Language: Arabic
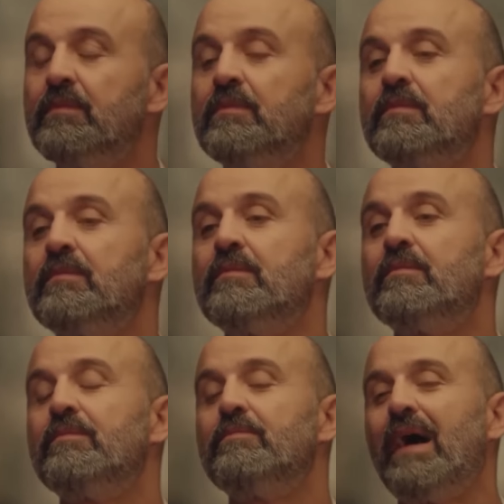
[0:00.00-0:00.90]
مهم
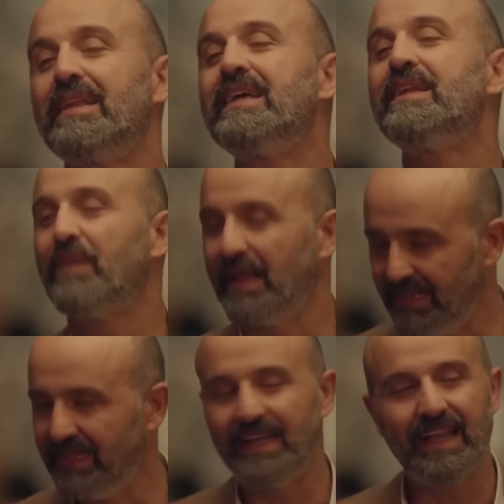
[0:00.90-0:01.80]
بعدين
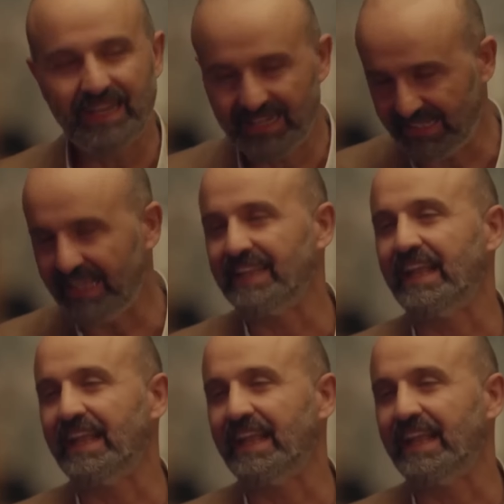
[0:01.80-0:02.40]
بعدين لان انا داخل